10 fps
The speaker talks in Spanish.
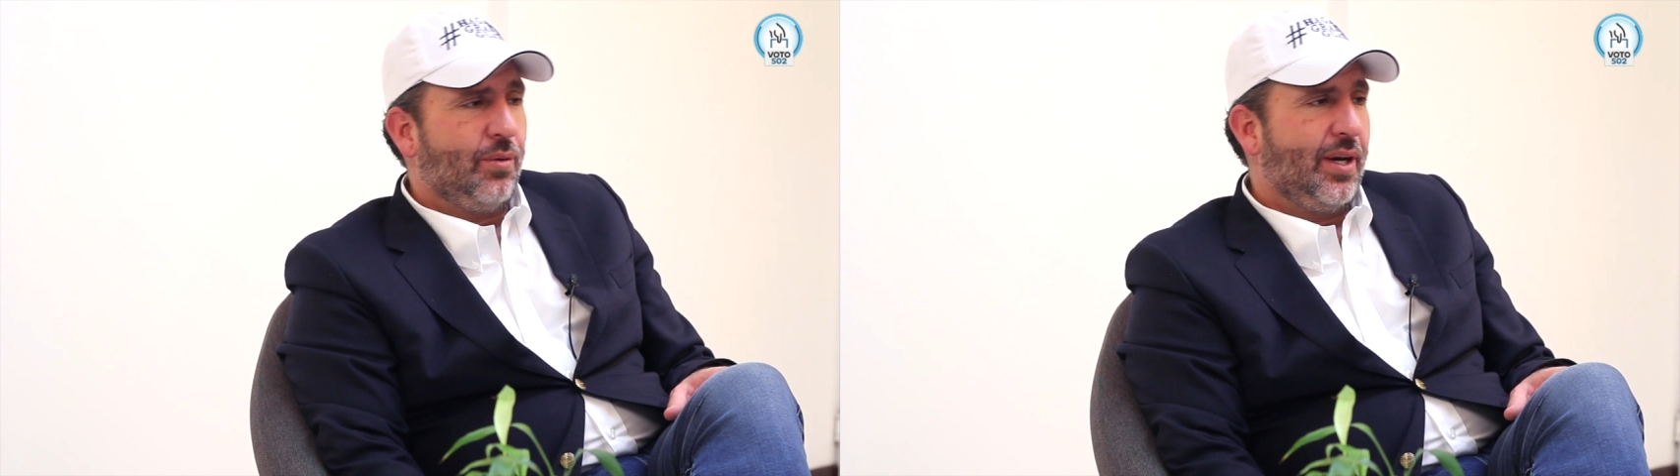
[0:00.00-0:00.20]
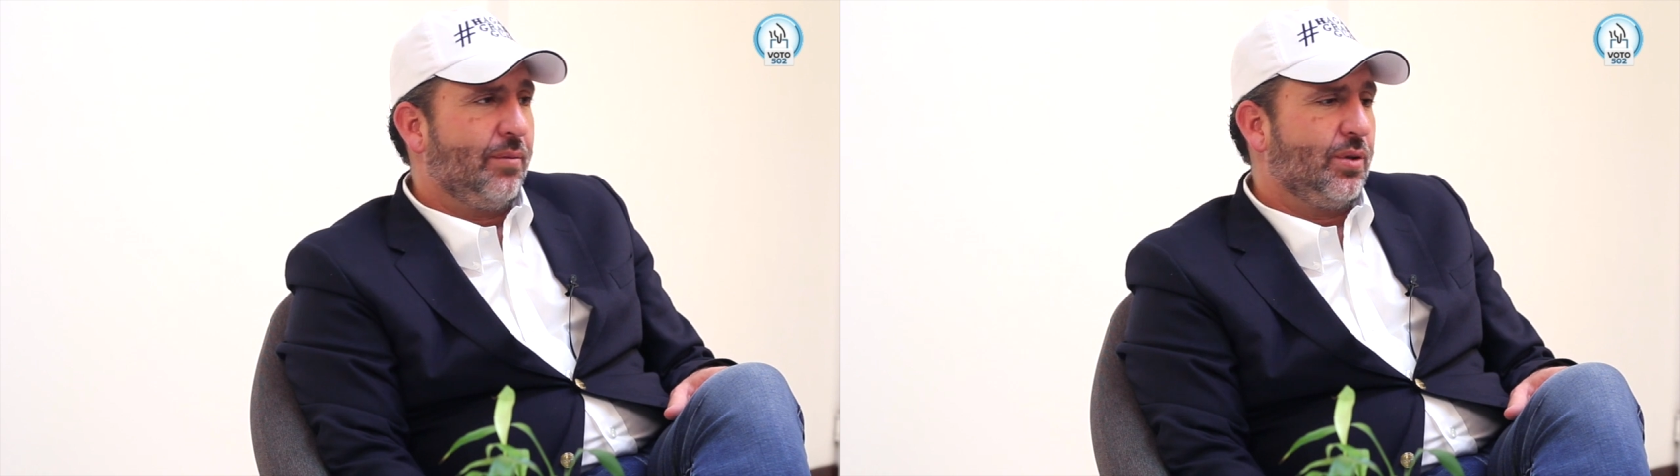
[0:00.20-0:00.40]

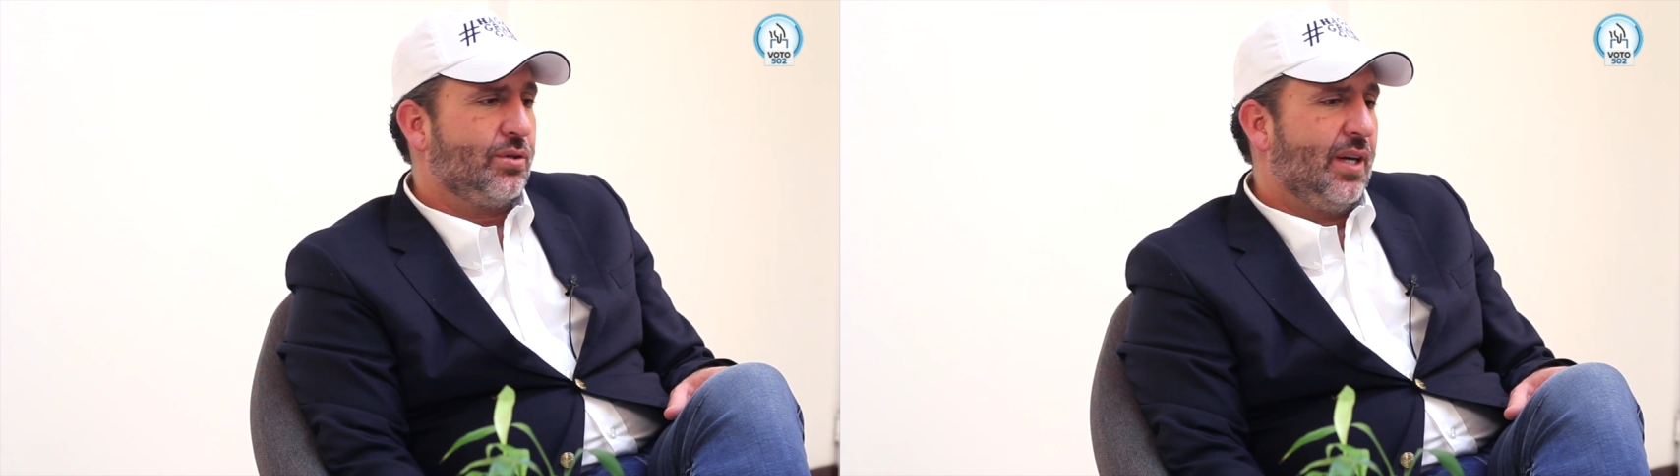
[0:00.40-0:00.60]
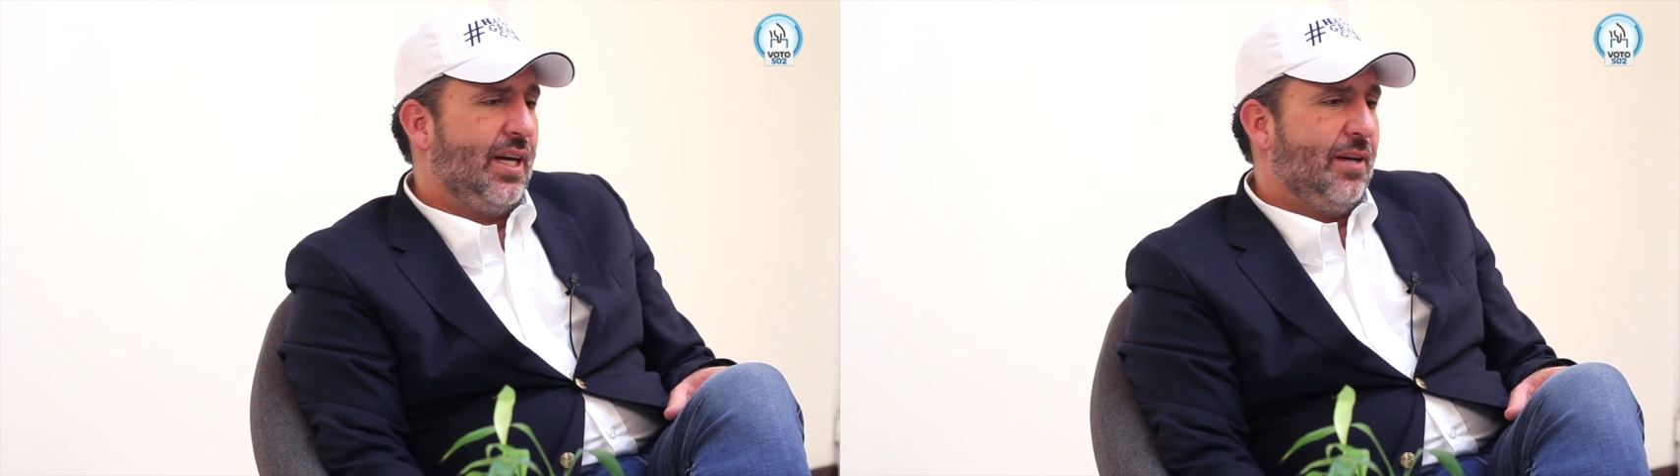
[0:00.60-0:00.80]

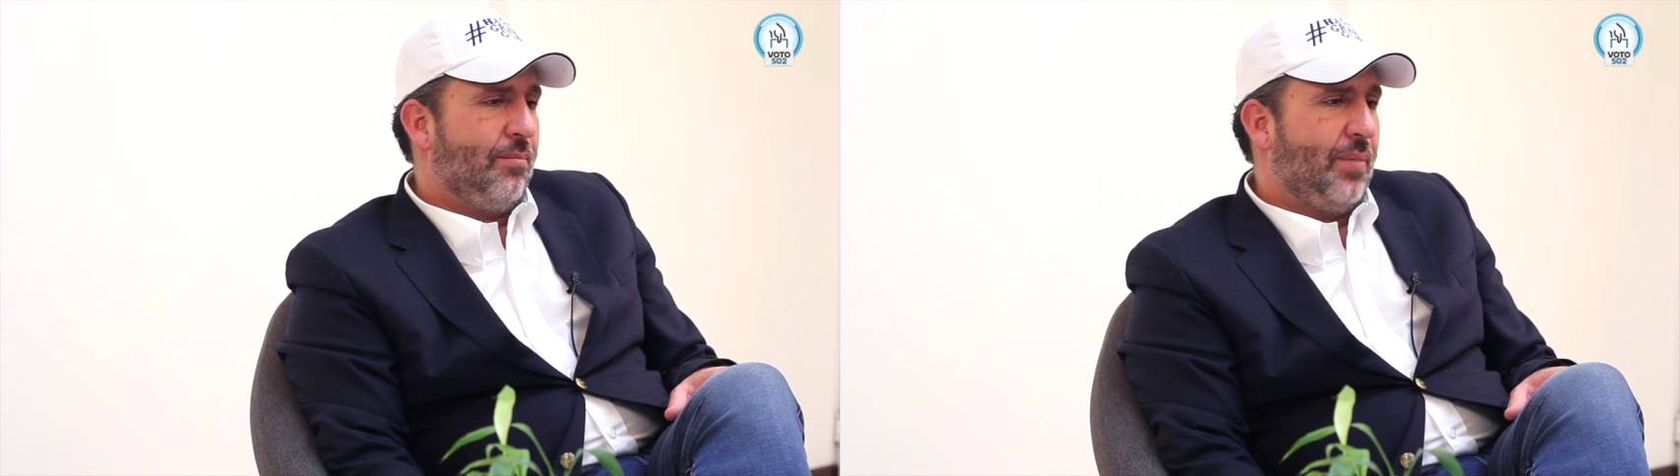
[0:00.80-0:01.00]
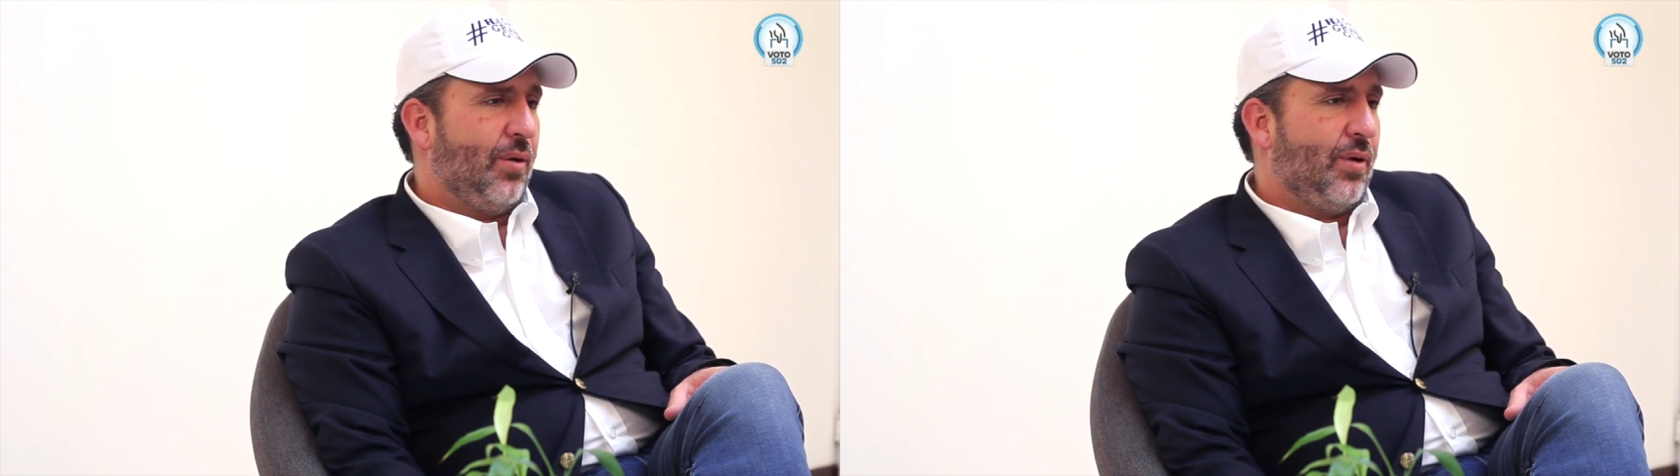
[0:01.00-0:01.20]
averiguaremos,
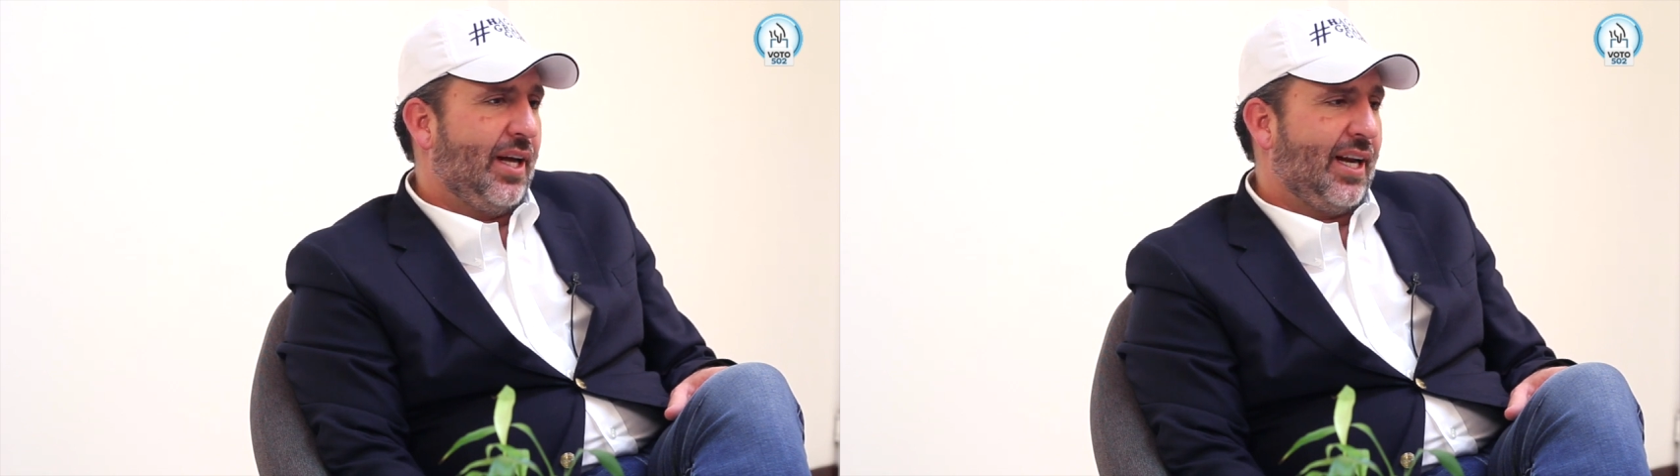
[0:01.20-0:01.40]
pero